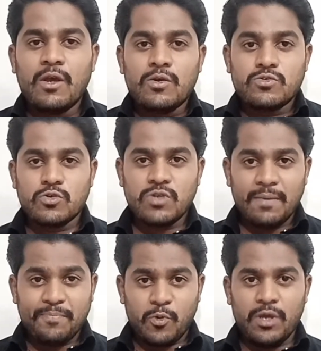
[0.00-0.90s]
दोस्तों
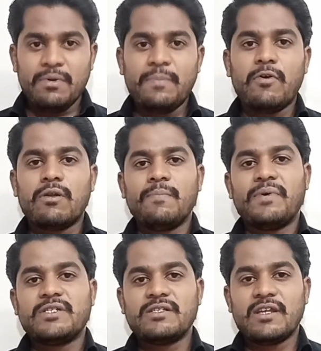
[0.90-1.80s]
आप कोई भी पावर बैंक
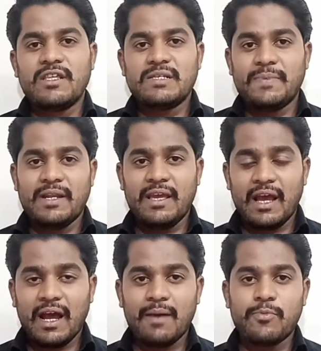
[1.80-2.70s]
परचेज़ करने से पहले
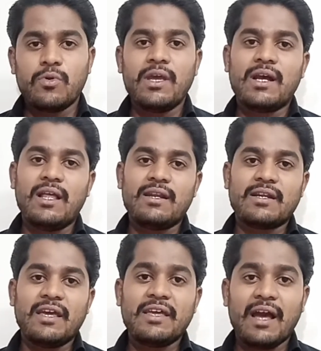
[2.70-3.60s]
आपको ये ख्याल रखना
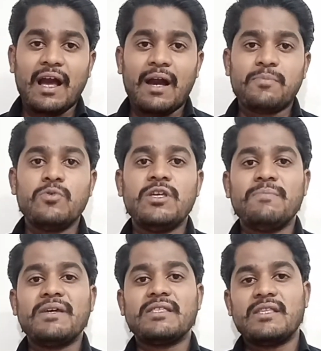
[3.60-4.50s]
है कि आपको दिन में
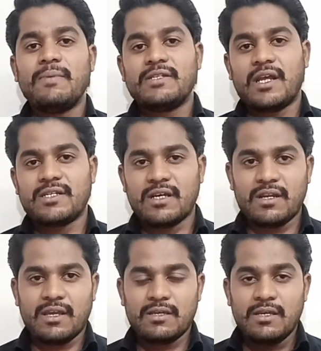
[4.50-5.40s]
कितने बार चार्ज करना
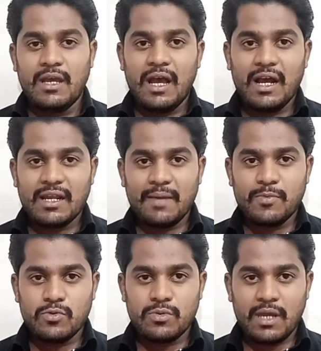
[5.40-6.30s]
है अगर आपको
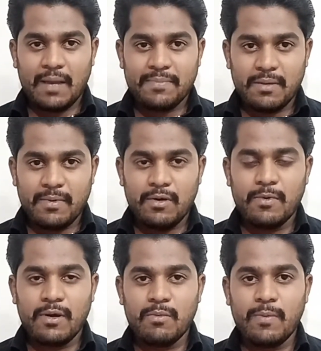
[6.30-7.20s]
आपका
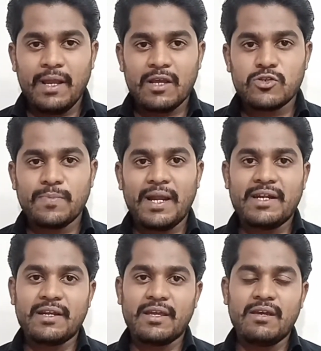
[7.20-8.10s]
मोबाइल का जो
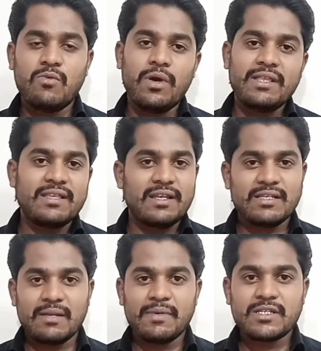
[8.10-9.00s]
बैटरी है वो है तीन हज़ार
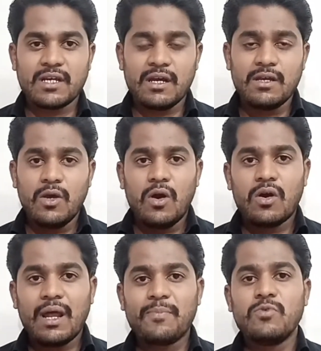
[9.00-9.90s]
एम का और
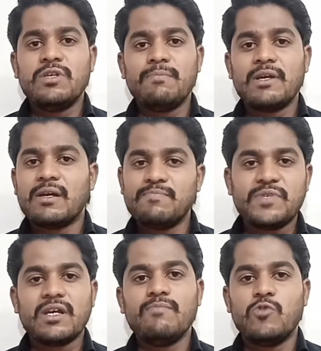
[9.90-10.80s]
आपको दिन में कम से
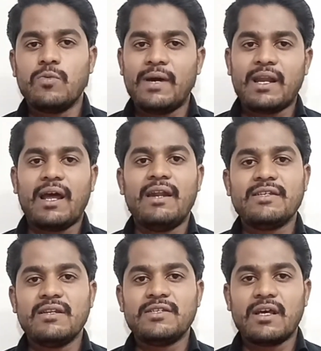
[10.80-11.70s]
कम दो बार
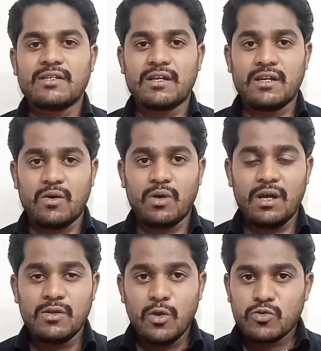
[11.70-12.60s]
एडिशनल चार्ज करना होगा
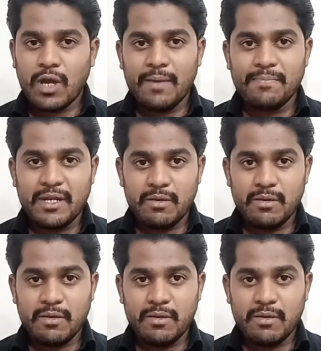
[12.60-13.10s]
तो आप मिनिमम